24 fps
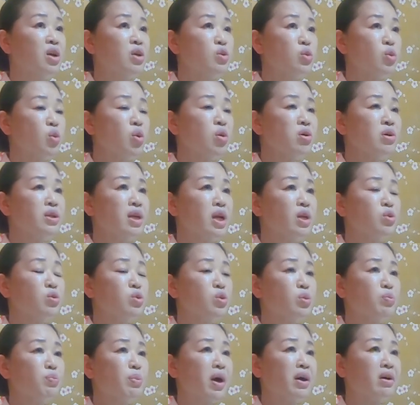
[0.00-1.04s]
조금 그래도
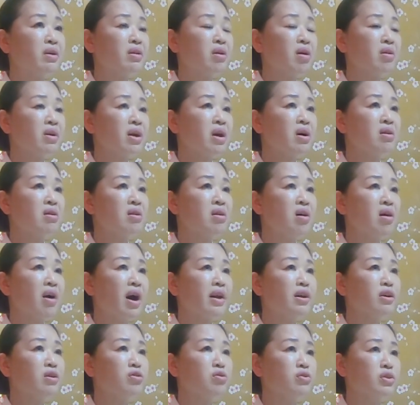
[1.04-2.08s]
좀 매끄럽게
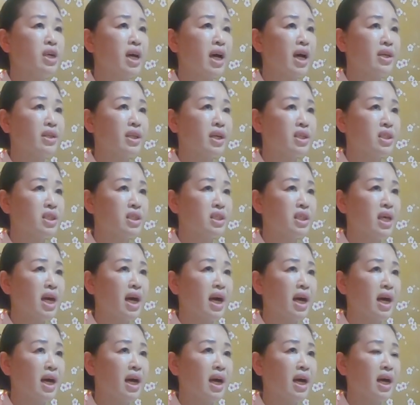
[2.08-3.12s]
흘러가는 운세가
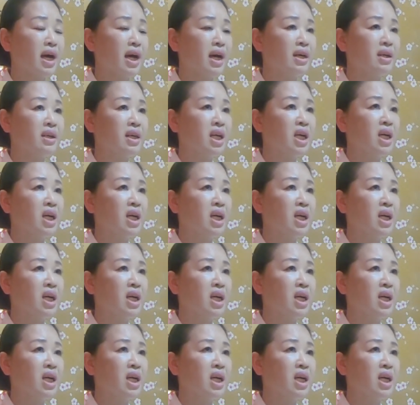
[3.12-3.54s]
되신다.